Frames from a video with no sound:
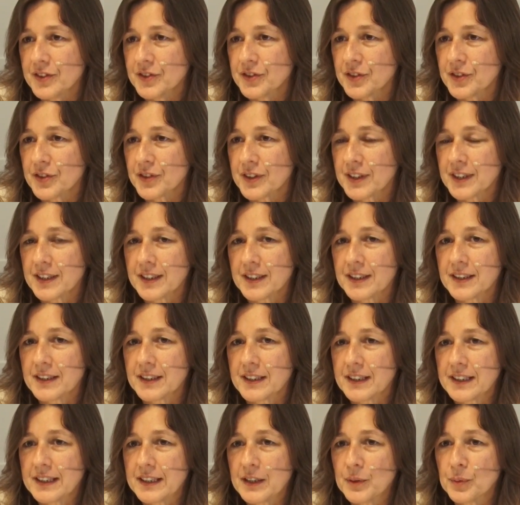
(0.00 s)
Yo creo que
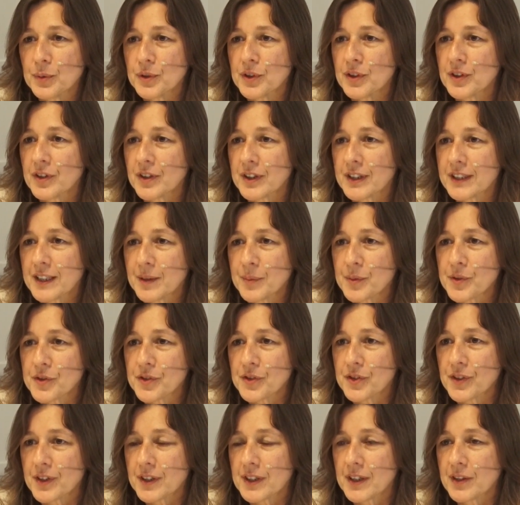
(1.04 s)
ninguno de los que estamos
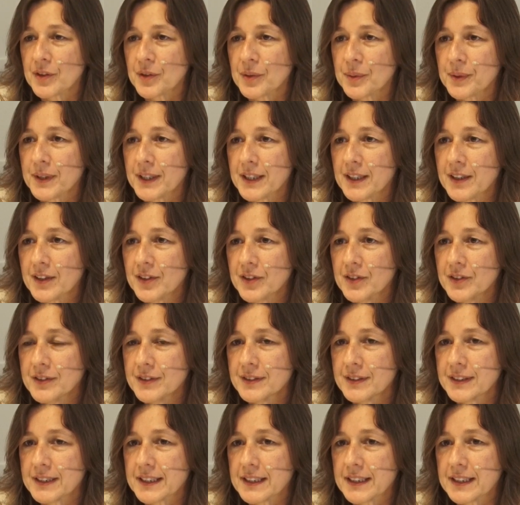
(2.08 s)
hoy en el gobierno
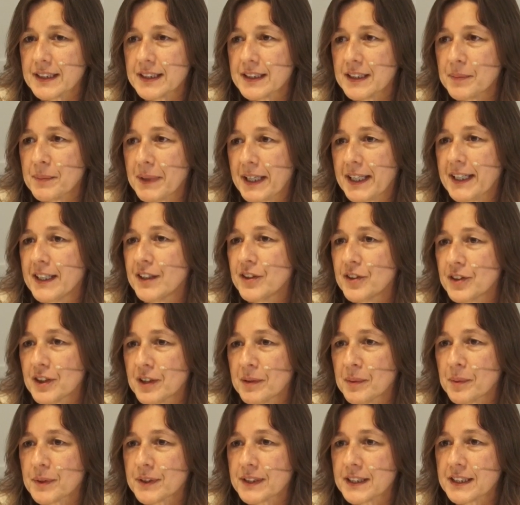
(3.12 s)
eh, imaginó que
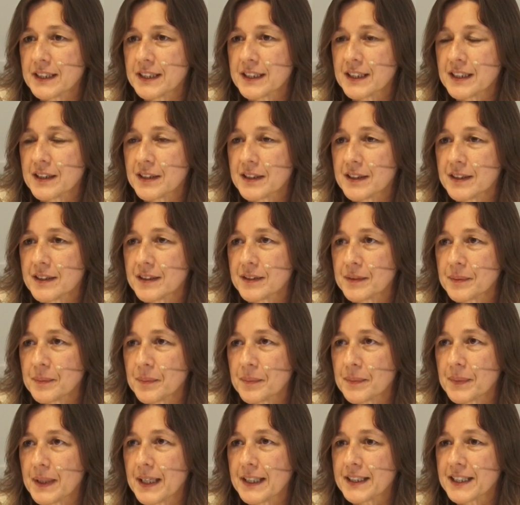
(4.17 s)
íbamos a tener que
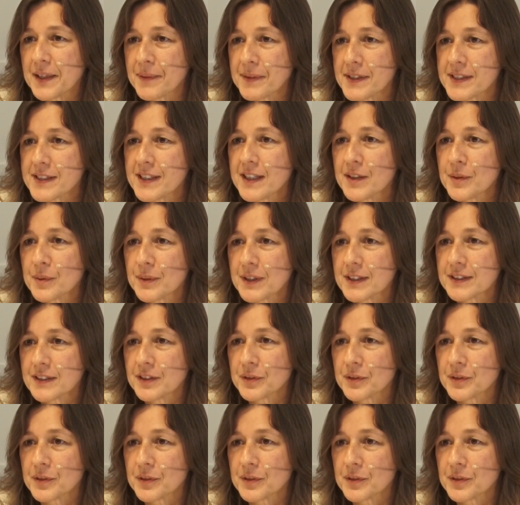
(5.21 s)
atravesar una